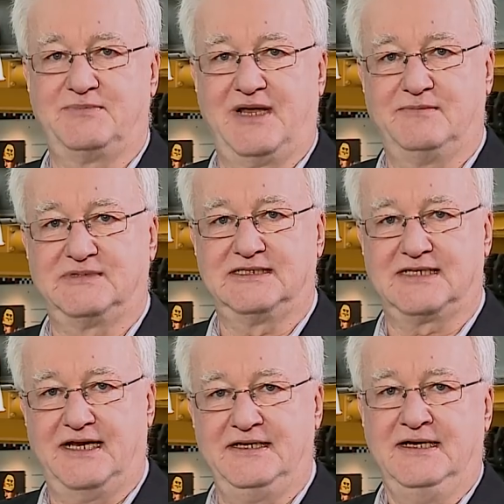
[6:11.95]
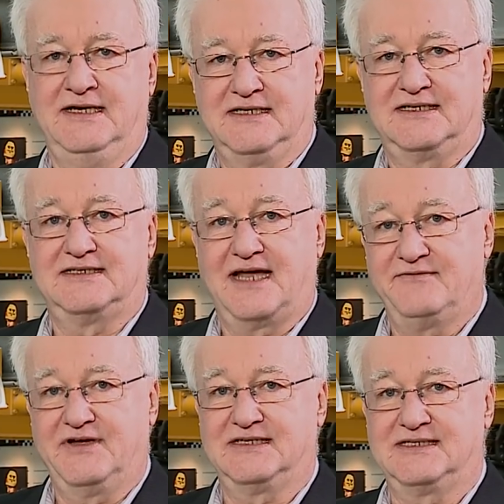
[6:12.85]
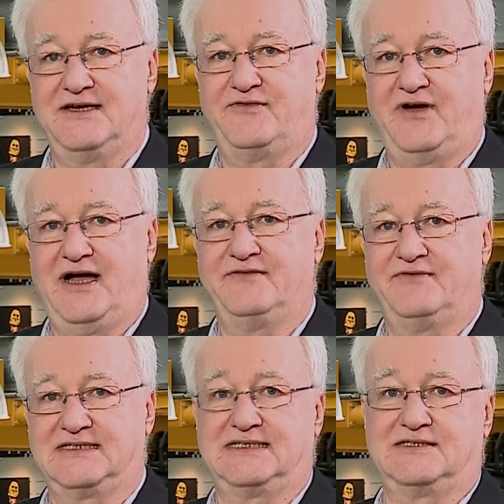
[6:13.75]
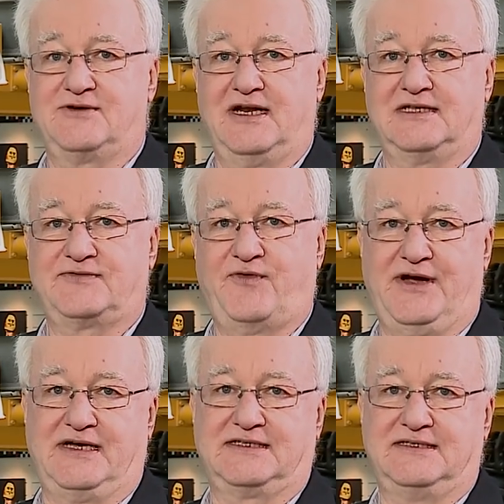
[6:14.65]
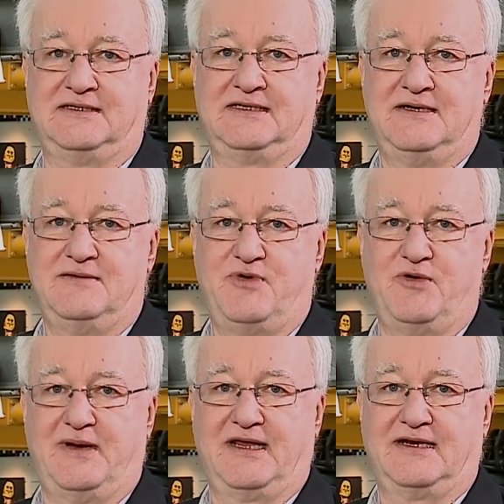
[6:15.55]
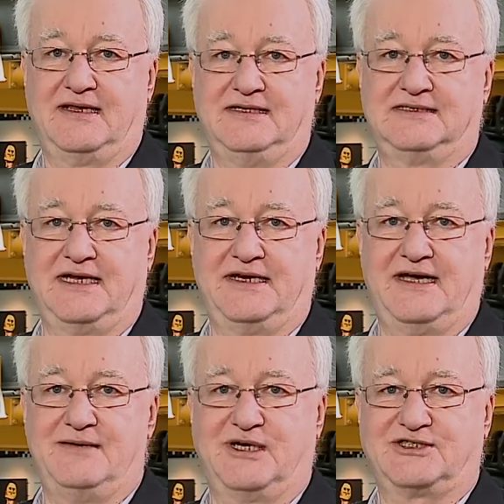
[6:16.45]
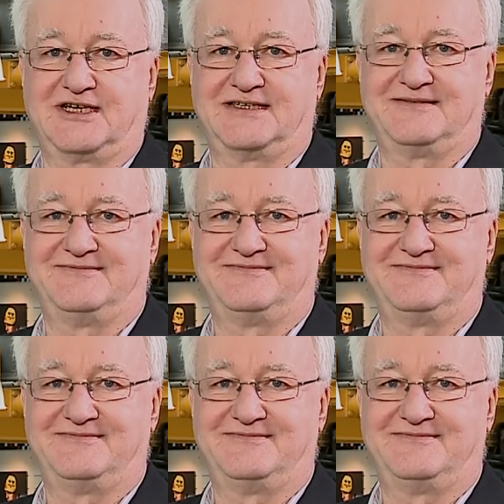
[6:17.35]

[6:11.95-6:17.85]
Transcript: Bleiben Sie dran, denn dann werden Sie erfahren, was er so alles vorhat in Böbling, in seiner Heimatstadt.